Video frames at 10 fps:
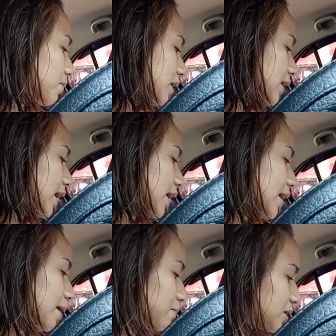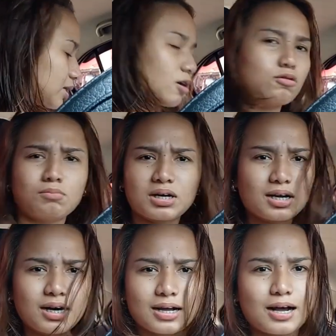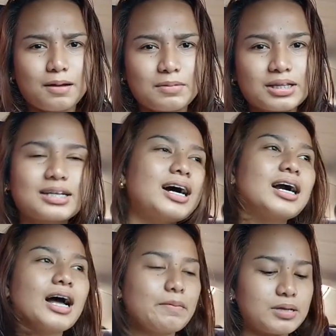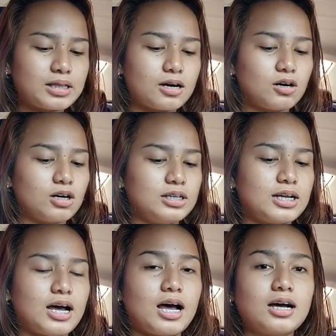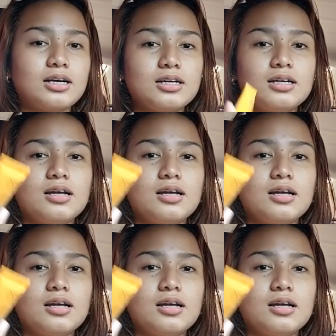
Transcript: maggagamit ako, maggagamit, gagamit ako ng